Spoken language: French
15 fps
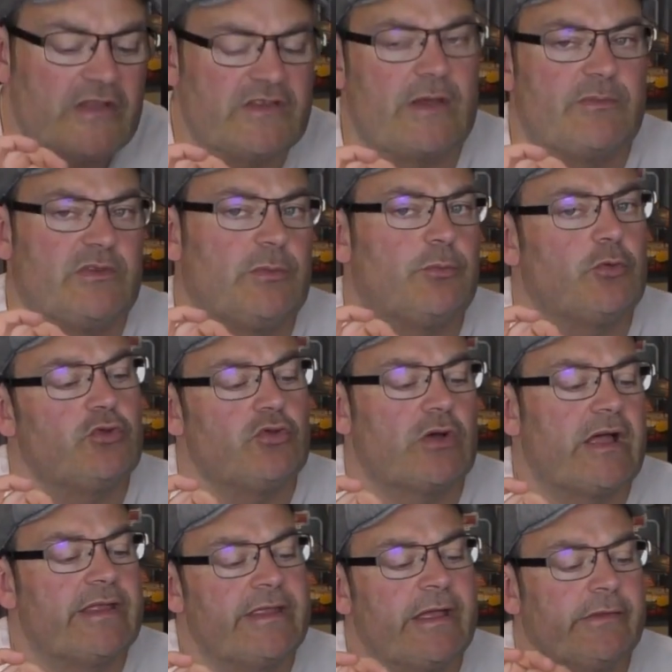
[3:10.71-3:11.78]
C'est un petit peu du
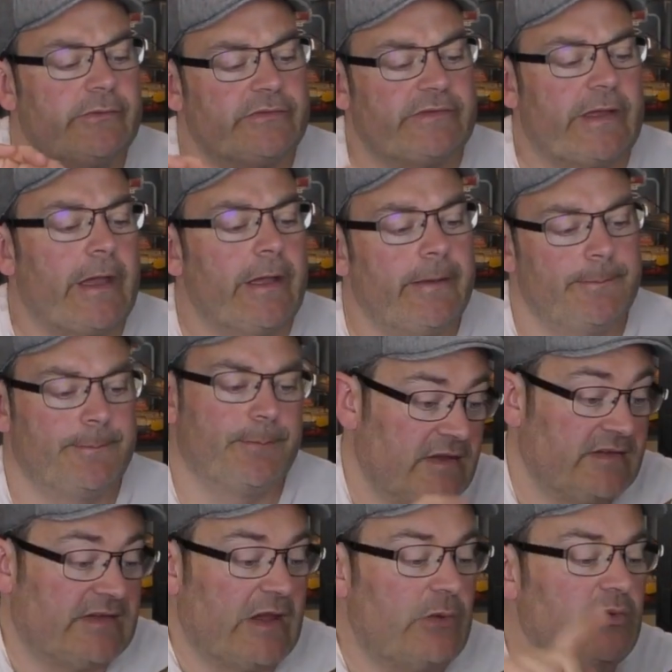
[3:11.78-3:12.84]
radin tout ça.
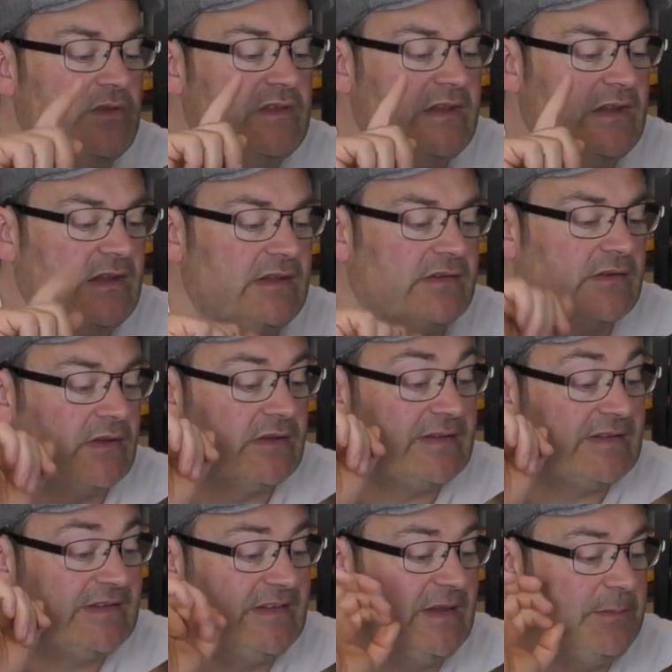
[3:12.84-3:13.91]
Ça utilise
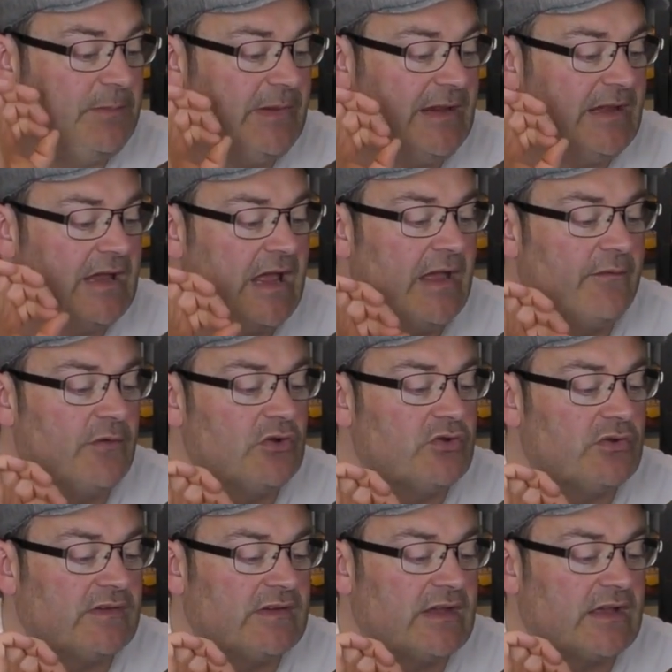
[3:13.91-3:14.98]
6 piles 1,5
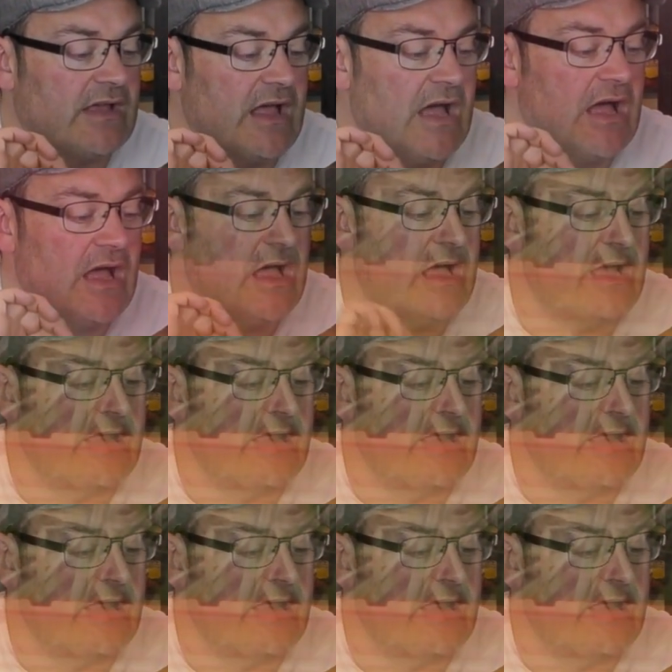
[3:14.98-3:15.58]
V AA